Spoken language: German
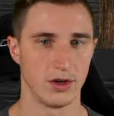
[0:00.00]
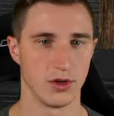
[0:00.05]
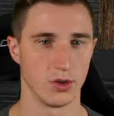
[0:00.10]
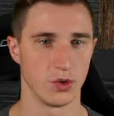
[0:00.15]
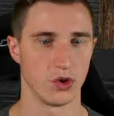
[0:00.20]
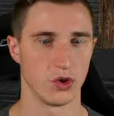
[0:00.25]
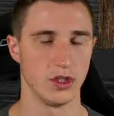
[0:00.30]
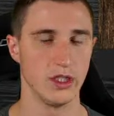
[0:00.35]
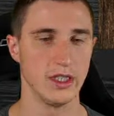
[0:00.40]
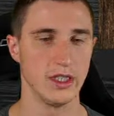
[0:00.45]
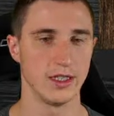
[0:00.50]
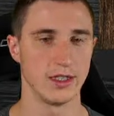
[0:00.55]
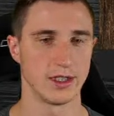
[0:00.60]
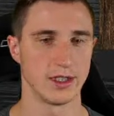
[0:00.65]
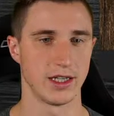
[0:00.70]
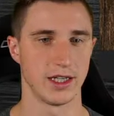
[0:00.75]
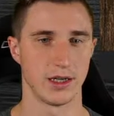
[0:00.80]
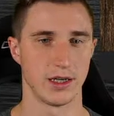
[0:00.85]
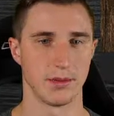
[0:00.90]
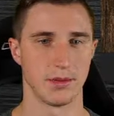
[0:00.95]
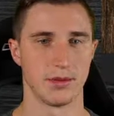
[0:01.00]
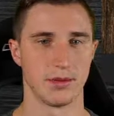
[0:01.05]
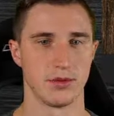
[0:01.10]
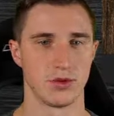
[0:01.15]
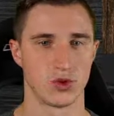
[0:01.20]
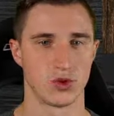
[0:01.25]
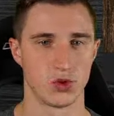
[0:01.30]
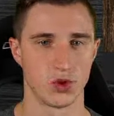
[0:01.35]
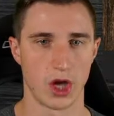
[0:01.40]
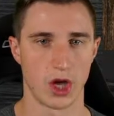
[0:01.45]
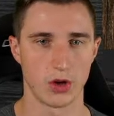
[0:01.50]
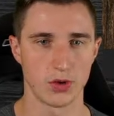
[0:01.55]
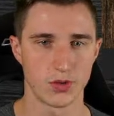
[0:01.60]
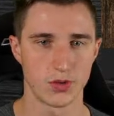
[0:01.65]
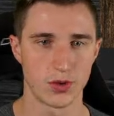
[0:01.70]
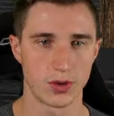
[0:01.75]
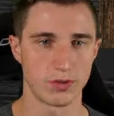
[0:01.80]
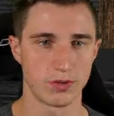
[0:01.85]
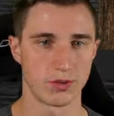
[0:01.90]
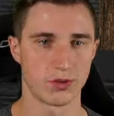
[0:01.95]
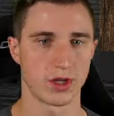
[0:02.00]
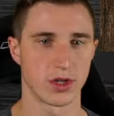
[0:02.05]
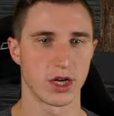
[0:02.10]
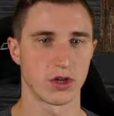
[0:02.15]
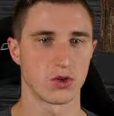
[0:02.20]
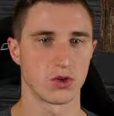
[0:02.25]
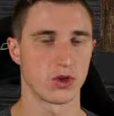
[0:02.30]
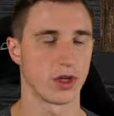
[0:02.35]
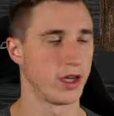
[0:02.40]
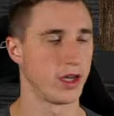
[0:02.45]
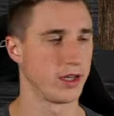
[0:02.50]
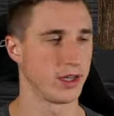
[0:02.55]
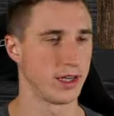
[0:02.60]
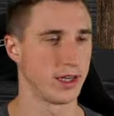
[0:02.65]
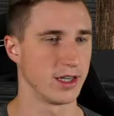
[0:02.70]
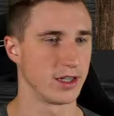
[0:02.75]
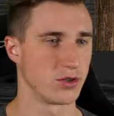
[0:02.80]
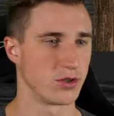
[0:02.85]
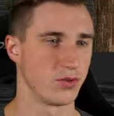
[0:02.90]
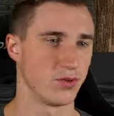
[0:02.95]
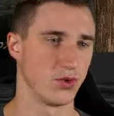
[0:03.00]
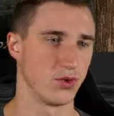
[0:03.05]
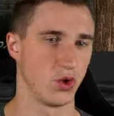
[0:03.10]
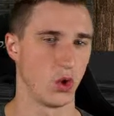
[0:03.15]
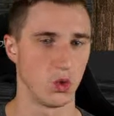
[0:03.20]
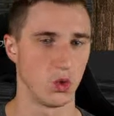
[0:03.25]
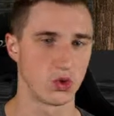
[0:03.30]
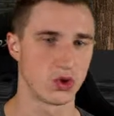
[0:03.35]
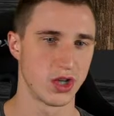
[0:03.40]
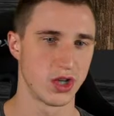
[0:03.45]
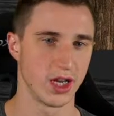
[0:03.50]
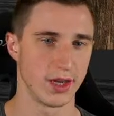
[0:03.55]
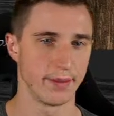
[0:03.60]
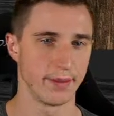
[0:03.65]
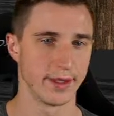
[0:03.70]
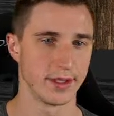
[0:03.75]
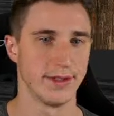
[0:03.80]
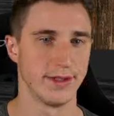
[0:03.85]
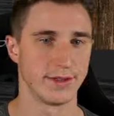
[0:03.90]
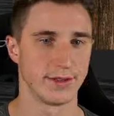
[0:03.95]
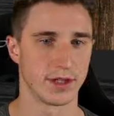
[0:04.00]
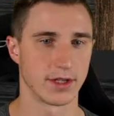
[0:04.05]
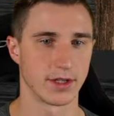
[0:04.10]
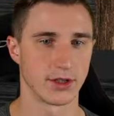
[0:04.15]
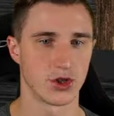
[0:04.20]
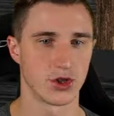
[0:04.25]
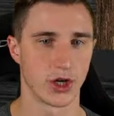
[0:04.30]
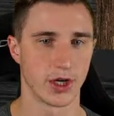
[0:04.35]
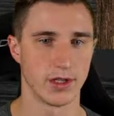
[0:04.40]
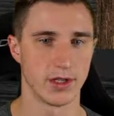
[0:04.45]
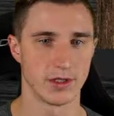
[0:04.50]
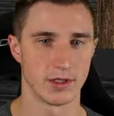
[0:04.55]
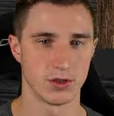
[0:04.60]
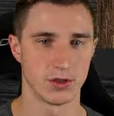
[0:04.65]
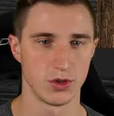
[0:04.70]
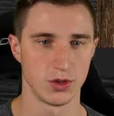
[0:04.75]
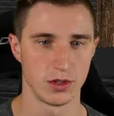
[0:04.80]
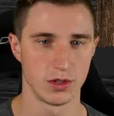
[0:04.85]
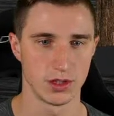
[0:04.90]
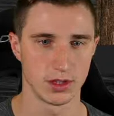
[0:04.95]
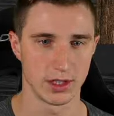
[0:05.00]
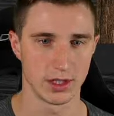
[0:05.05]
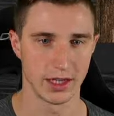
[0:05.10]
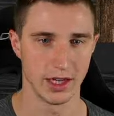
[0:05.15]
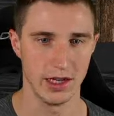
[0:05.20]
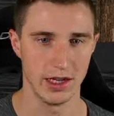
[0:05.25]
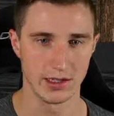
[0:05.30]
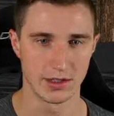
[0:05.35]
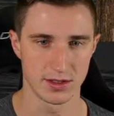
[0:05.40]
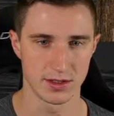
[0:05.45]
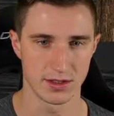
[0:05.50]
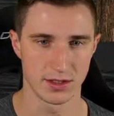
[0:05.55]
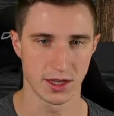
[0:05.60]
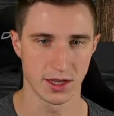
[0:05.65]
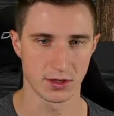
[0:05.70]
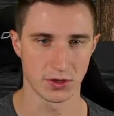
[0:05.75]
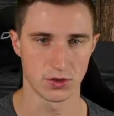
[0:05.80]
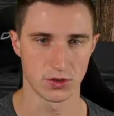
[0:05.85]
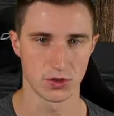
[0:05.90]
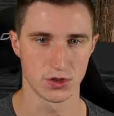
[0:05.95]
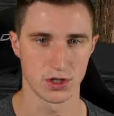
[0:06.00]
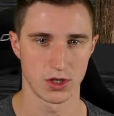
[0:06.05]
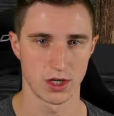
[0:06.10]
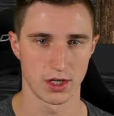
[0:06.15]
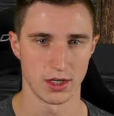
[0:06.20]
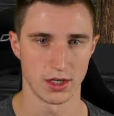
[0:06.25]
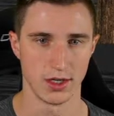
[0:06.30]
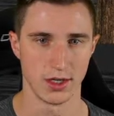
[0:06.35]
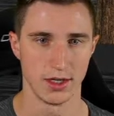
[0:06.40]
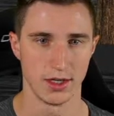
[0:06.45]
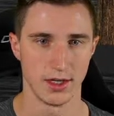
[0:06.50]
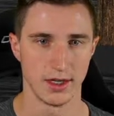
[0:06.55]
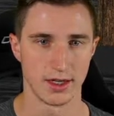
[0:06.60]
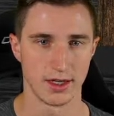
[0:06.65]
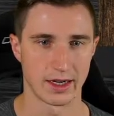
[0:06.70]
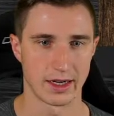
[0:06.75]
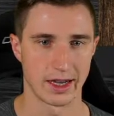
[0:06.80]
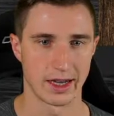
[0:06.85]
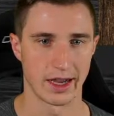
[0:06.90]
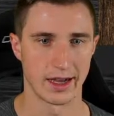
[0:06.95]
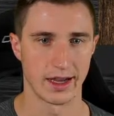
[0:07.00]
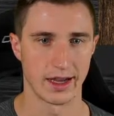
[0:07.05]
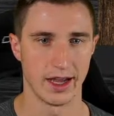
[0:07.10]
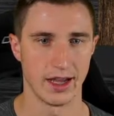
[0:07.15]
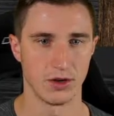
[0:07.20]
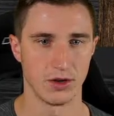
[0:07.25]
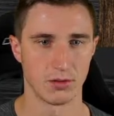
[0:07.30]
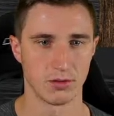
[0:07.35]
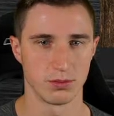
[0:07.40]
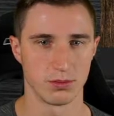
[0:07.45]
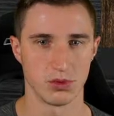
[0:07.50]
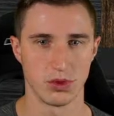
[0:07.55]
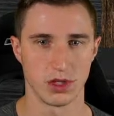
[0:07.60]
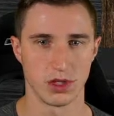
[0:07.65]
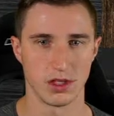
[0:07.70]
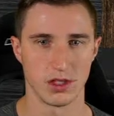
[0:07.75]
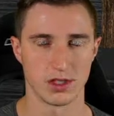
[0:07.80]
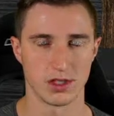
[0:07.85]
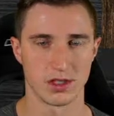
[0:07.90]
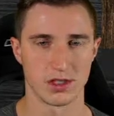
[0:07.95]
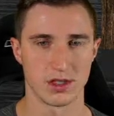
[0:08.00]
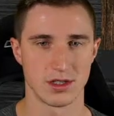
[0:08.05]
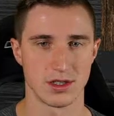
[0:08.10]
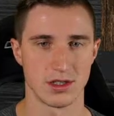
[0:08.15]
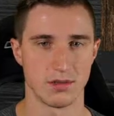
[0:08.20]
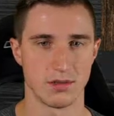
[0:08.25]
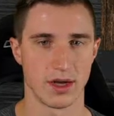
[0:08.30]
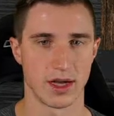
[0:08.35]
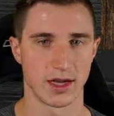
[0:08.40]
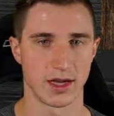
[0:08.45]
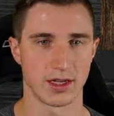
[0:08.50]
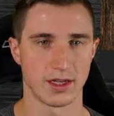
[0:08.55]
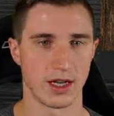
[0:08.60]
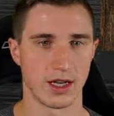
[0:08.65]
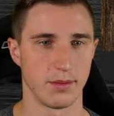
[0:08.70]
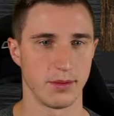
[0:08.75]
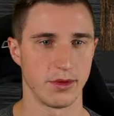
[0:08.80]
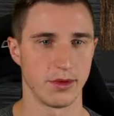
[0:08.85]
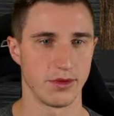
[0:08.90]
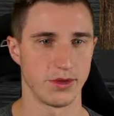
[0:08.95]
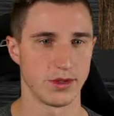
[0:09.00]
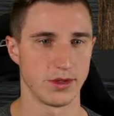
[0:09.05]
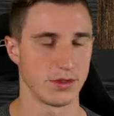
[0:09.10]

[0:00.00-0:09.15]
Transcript: noch nie gesehen habe. So eine Ausführung von Traktor kenne ich eher so von Oldtimern. Das scheint jetzt natürlich nicht der älteste Traktor zu sein. Keine Ahnung, Dürer ist an sich eine Marke, die habe ich